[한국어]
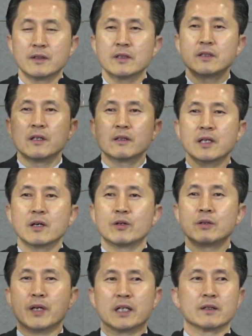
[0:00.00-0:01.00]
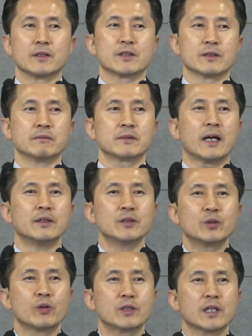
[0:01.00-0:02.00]
키얼케골이 말한 것처럼
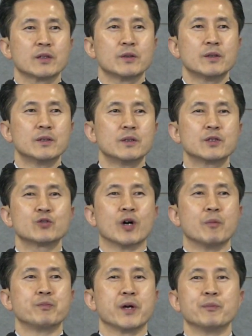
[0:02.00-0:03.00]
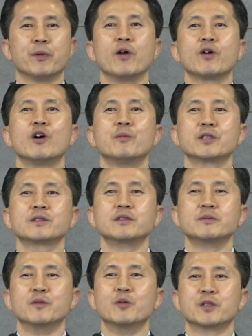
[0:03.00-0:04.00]
단독자로 주 앞에
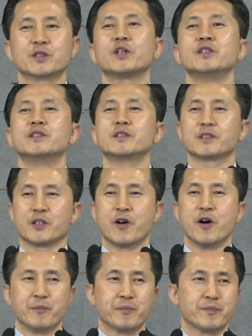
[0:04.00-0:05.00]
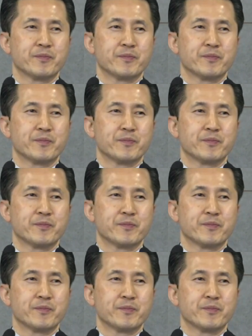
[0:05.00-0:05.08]
벌거벗은 몸으로 서 있는 경험.